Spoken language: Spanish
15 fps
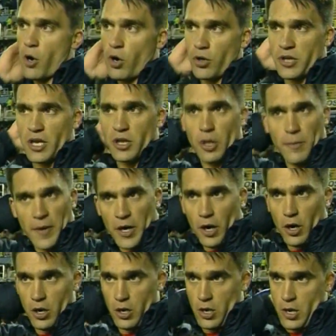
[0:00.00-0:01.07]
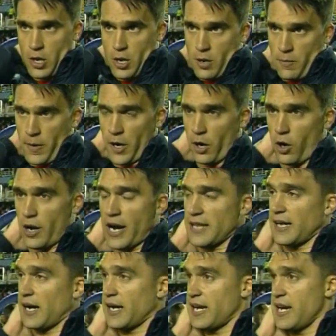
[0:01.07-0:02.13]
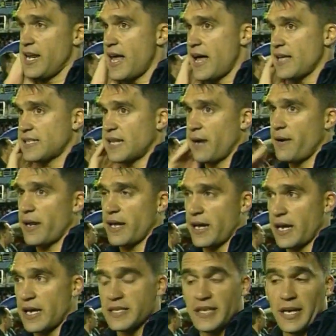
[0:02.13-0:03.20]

Lamentablemente ¿Sabés lo que más bronca te da?